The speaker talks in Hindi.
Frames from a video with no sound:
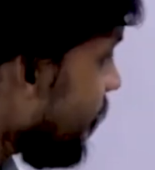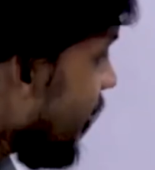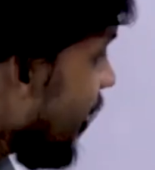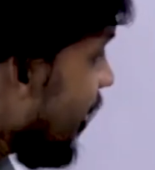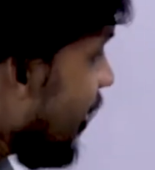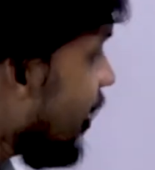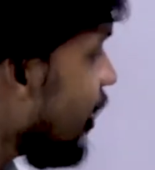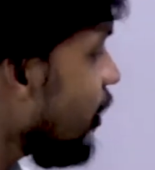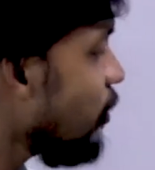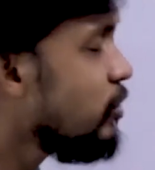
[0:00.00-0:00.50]

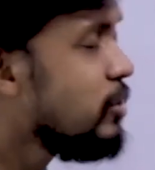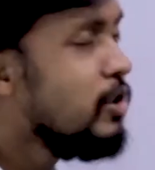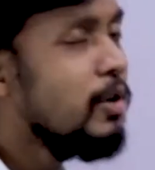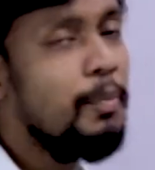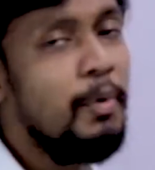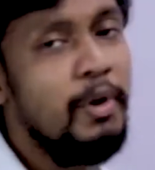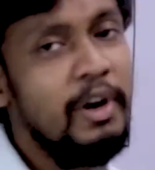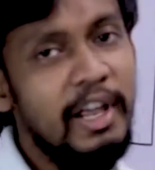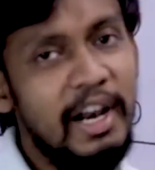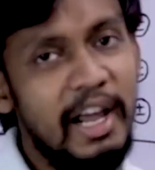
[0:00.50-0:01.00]
इंड्यूस्ड
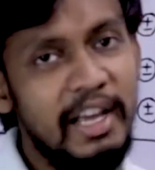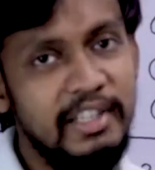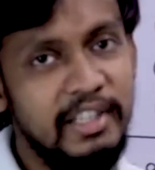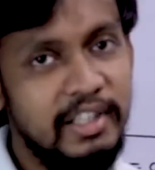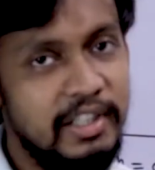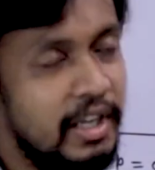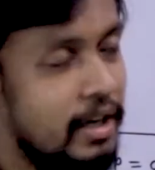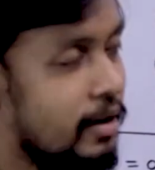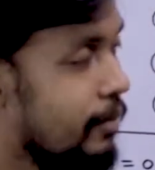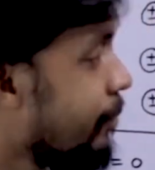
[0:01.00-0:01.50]

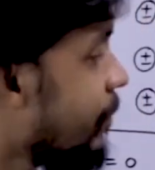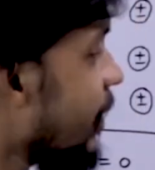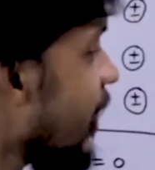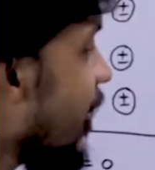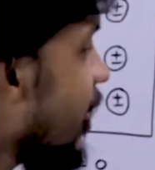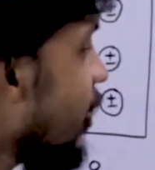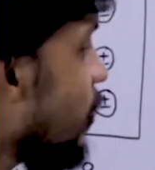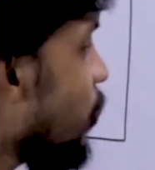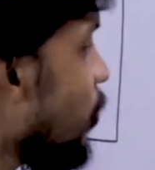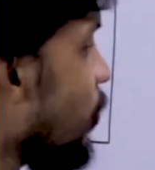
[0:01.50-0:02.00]
पोलराइजेशन
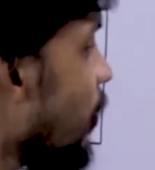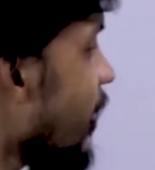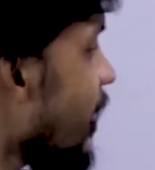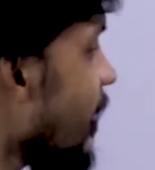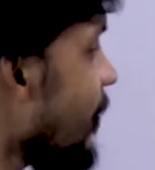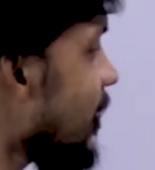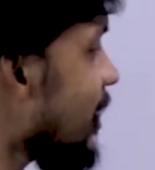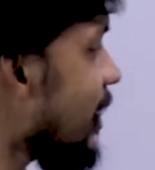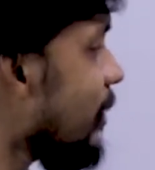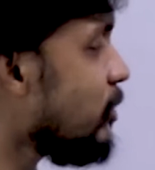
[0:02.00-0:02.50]
प्रेरित ध्रुवण का
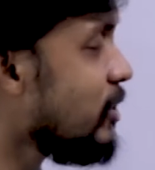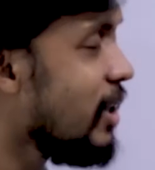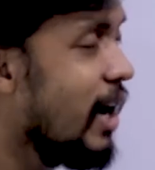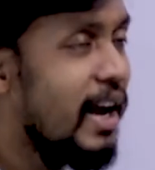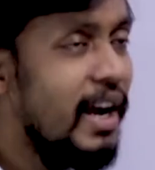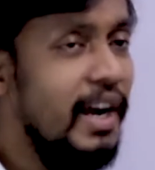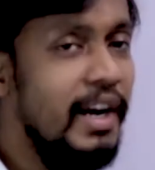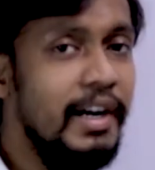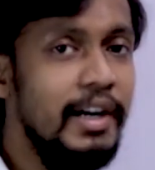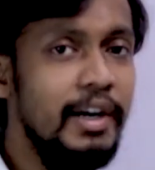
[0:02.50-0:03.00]
मतलब होता
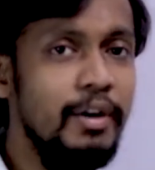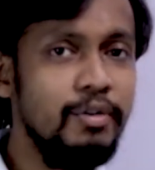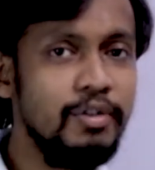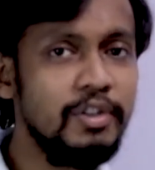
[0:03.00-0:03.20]
है इंड्यूस्ड